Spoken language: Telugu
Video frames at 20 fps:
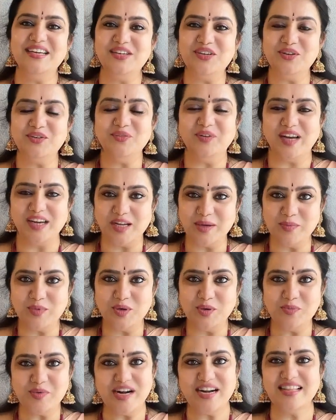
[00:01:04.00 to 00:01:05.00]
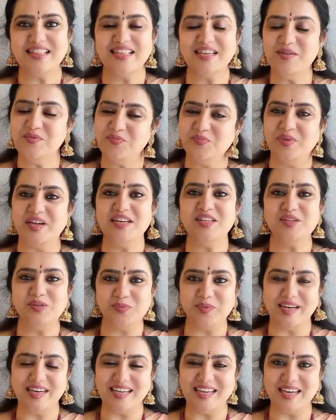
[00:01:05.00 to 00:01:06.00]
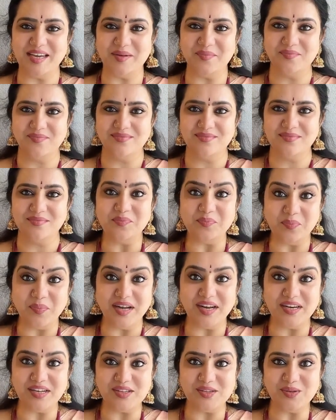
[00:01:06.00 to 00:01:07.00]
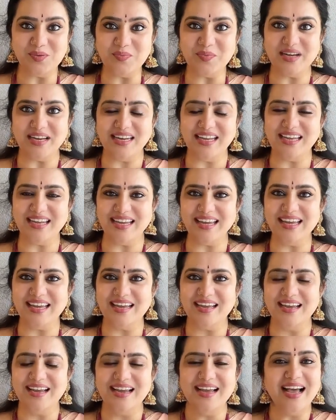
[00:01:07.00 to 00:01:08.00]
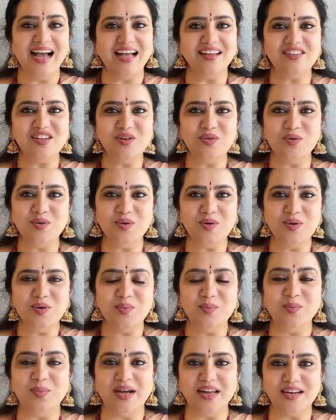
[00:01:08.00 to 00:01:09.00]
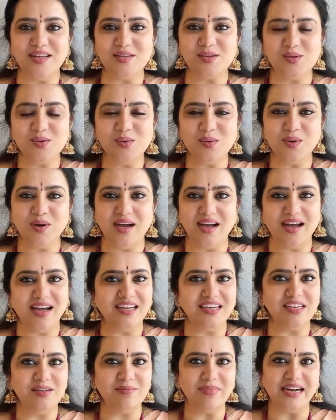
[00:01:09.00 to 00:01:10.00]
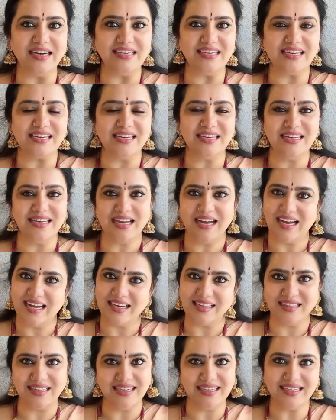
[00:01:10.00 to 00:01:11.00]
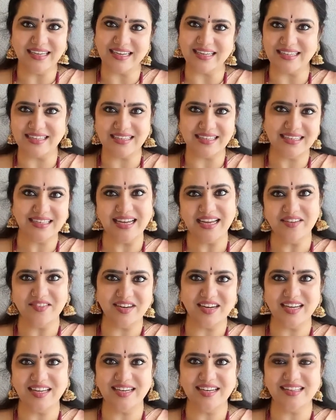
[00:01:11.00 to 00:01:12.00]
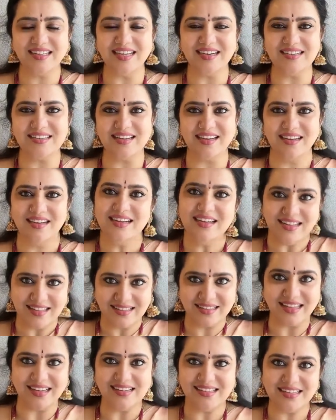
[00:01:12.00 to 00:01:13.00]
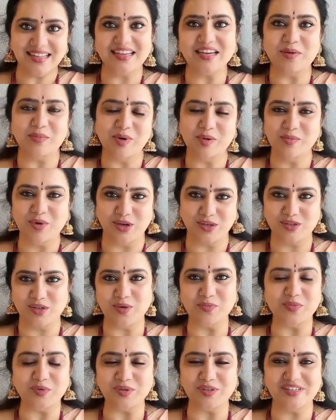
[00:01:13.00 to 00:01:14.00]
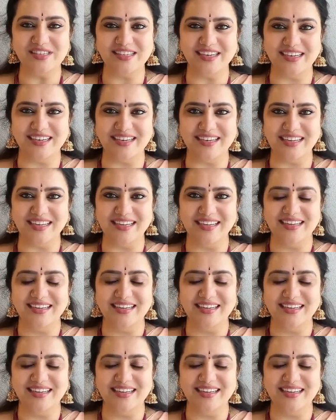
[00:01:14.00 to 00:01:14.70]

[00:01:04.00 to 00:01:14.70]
హలో వెల్కమ్ టు ప్రణతి మనసు పలికే మనసు పలికే అసలు మనసు అన్న మాటకి అర్థం కరెక్ట్గా ఎవరికైనా తెలుసా తెలిస్తే కమెంట్ బాక్స్లో పోస్ట్ చేయండి